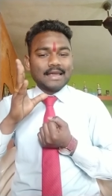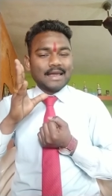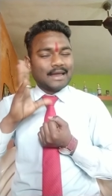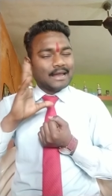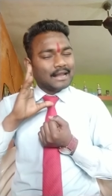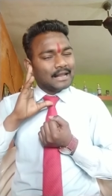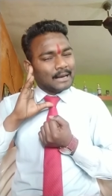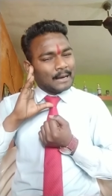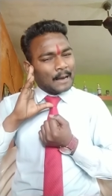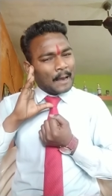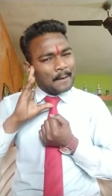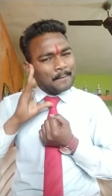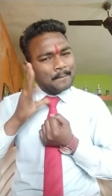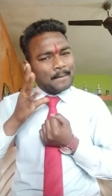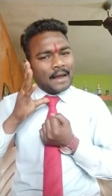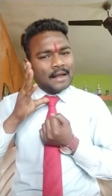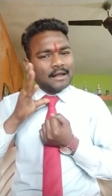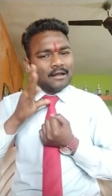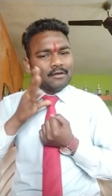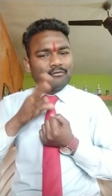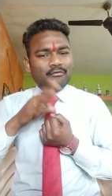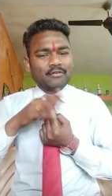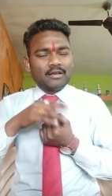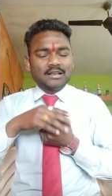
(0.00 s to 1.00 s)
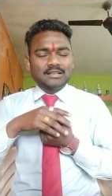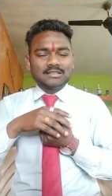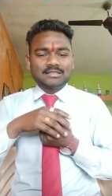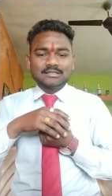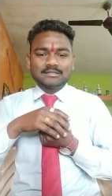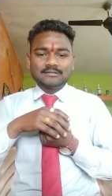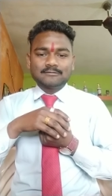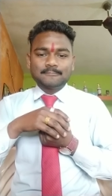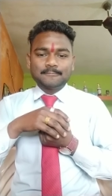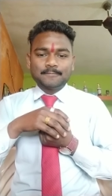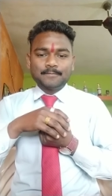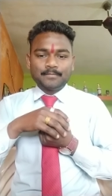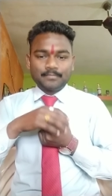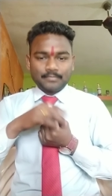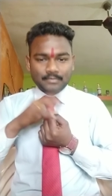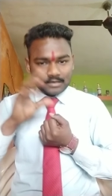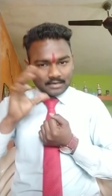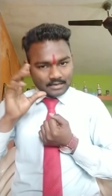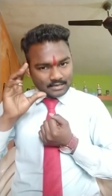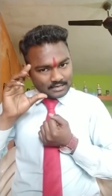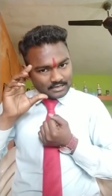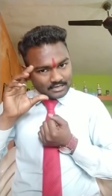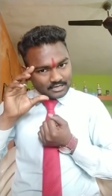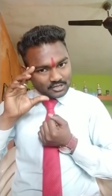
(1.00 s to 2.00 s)
के आ गए नहीं माई डियर फ्रेंड्स
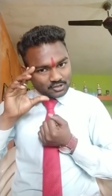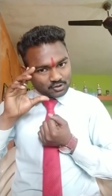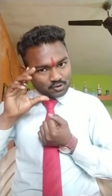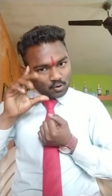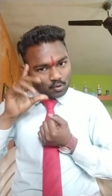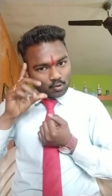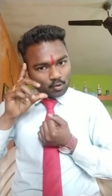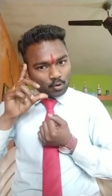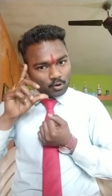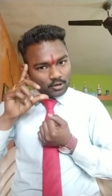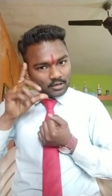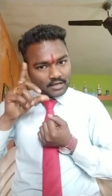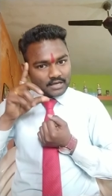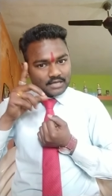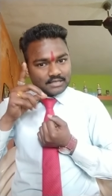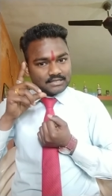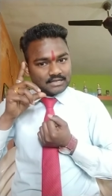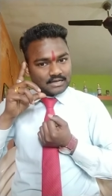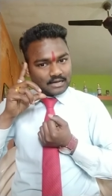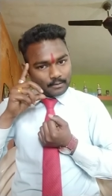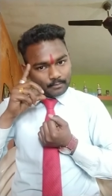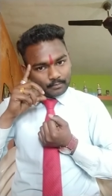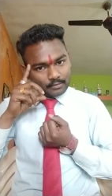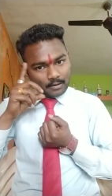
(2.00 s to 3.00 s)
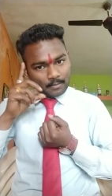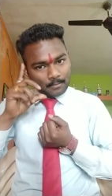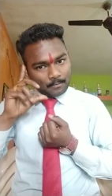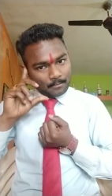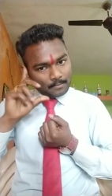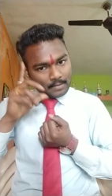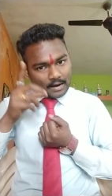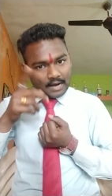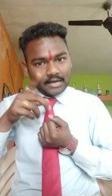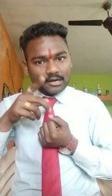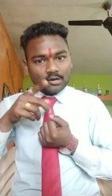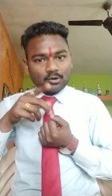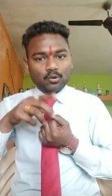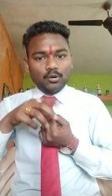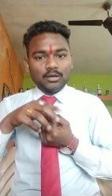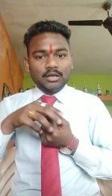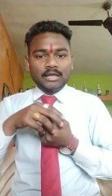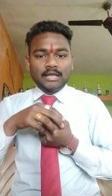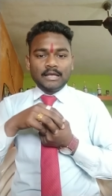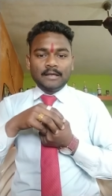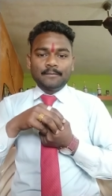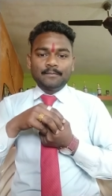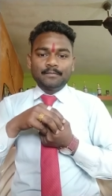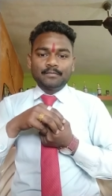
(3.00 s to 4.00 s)
इसको खोलिए जरा अपना माइंड
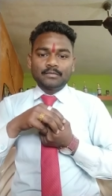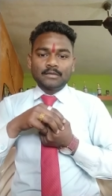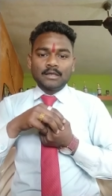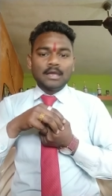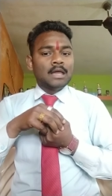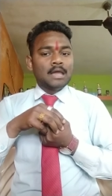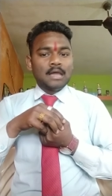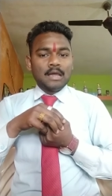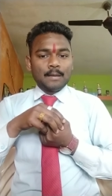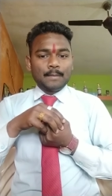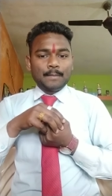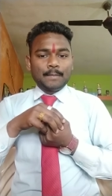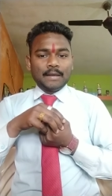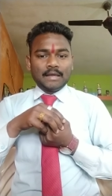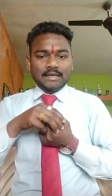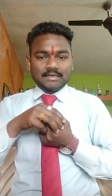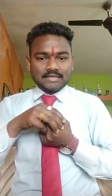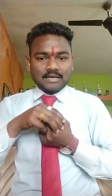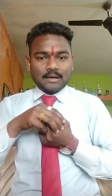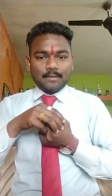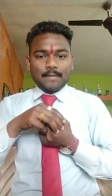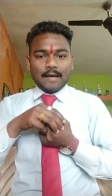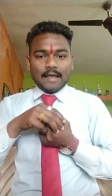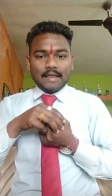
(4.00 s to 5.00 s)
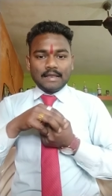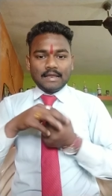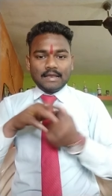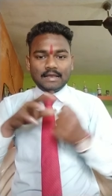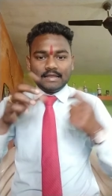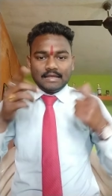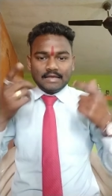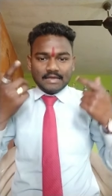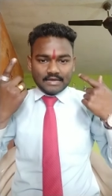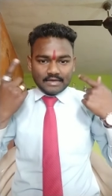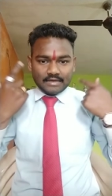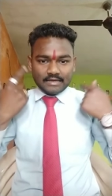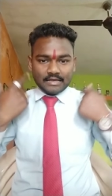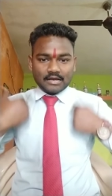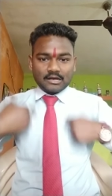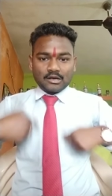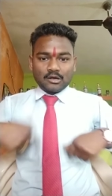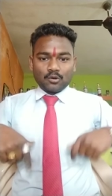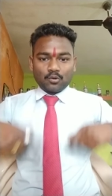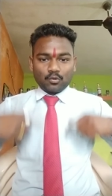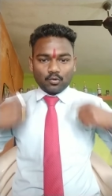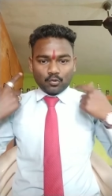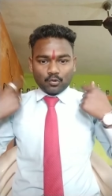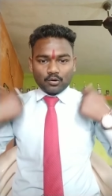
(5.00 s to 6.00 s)
खोलिए पैसा मायने नहीं है ये
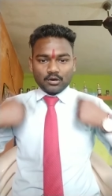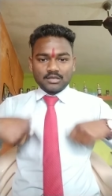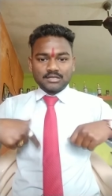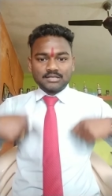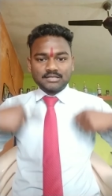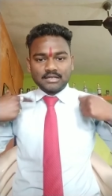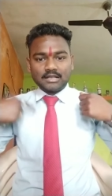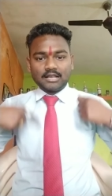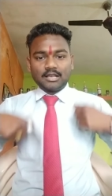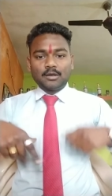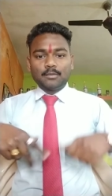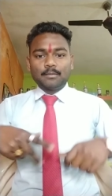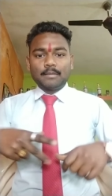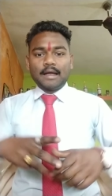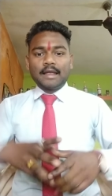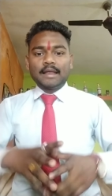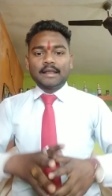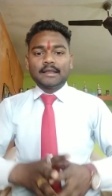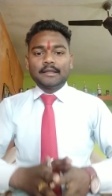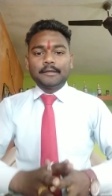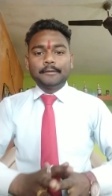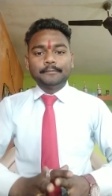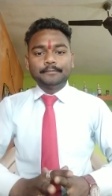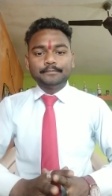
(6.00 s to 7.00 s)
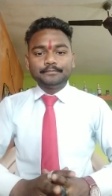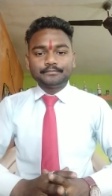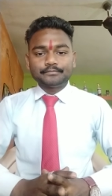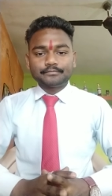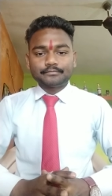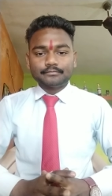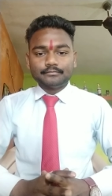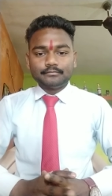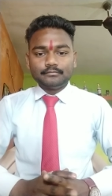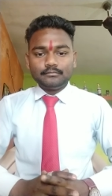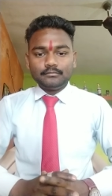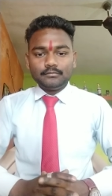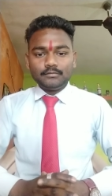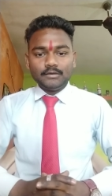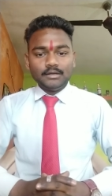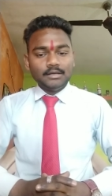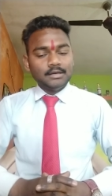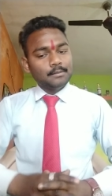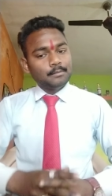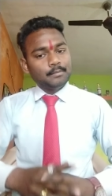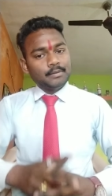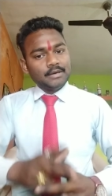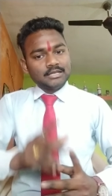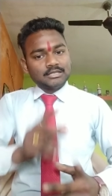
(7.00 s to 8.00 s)
करोड़ों का शरीर मायने
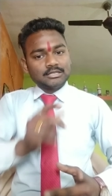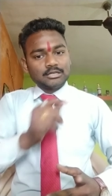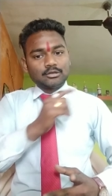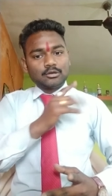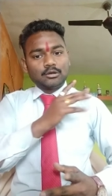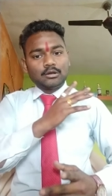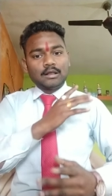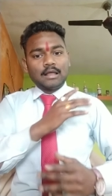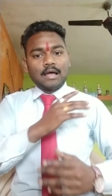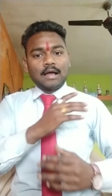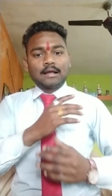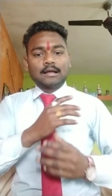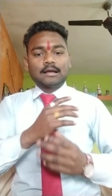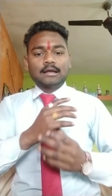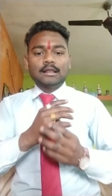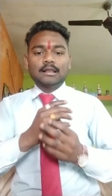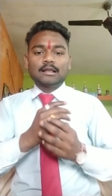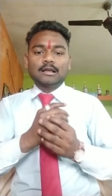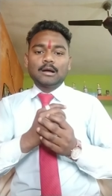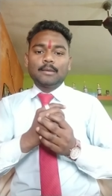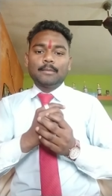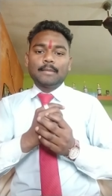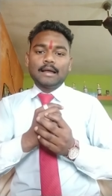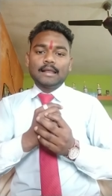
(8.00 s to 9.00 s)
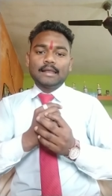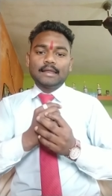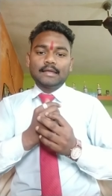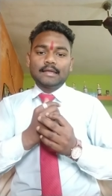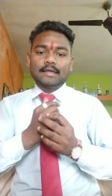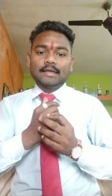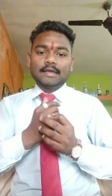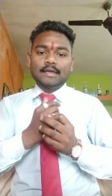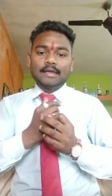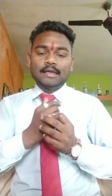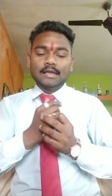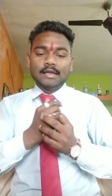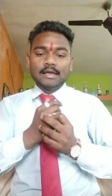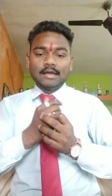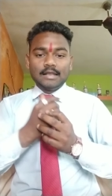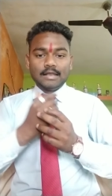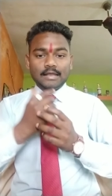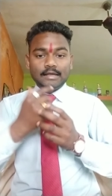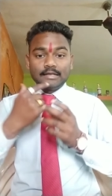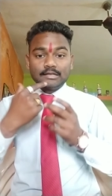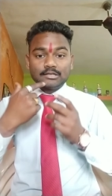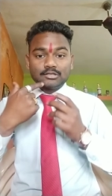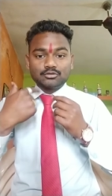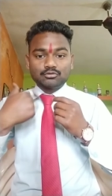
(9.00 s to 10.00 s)
पैसा तो लाख कल कमा लेंगे
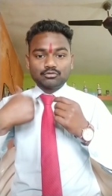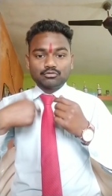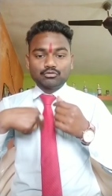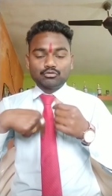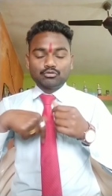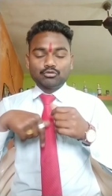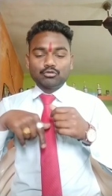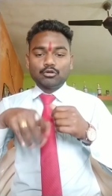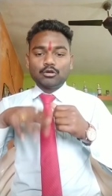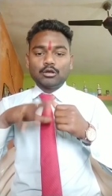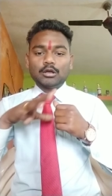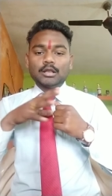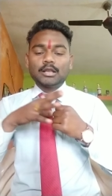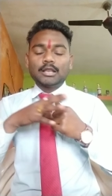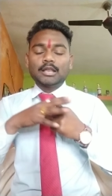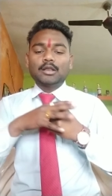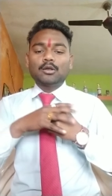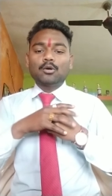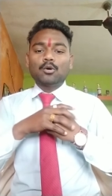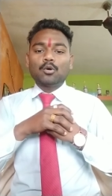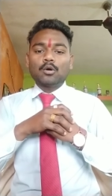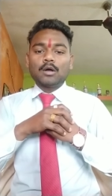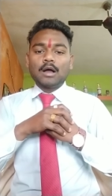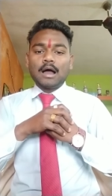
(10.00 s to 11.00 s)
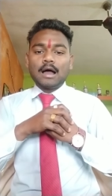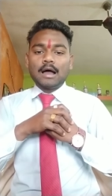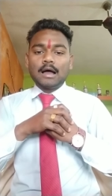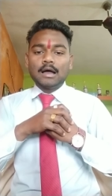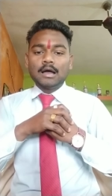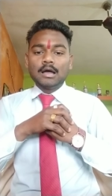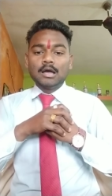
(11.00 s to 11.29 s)
लेकिन शरीर होगा